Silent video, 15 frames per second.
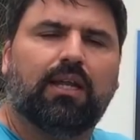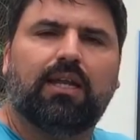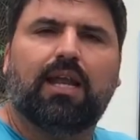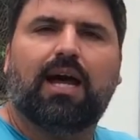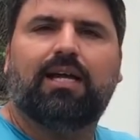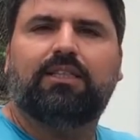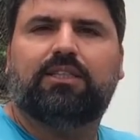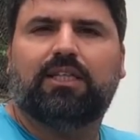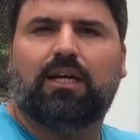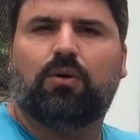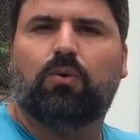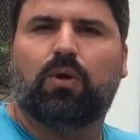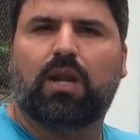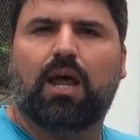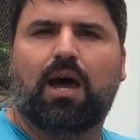na
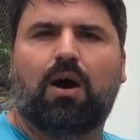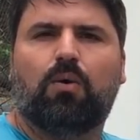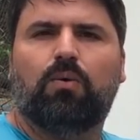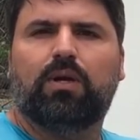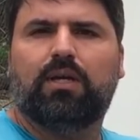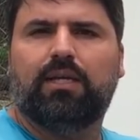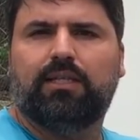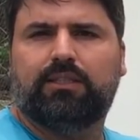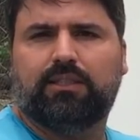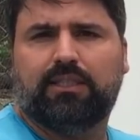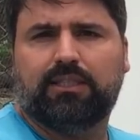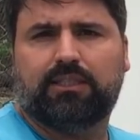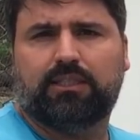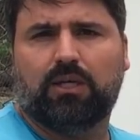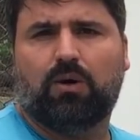diagonal em
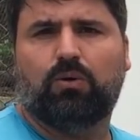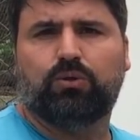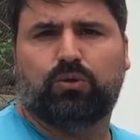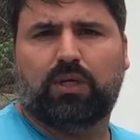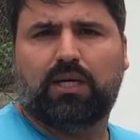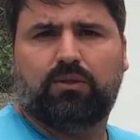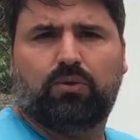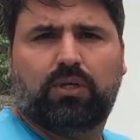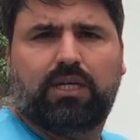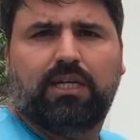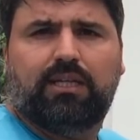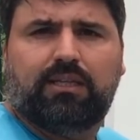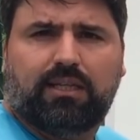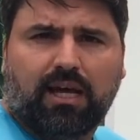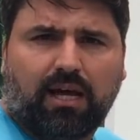direção ao jogador
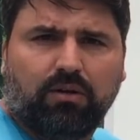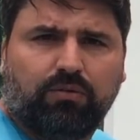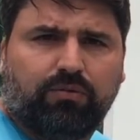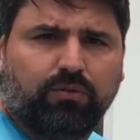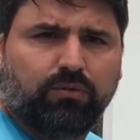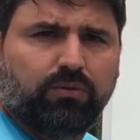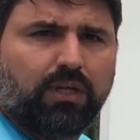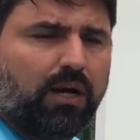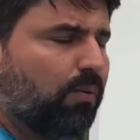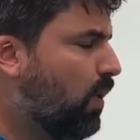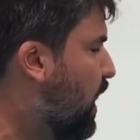que está no fundo da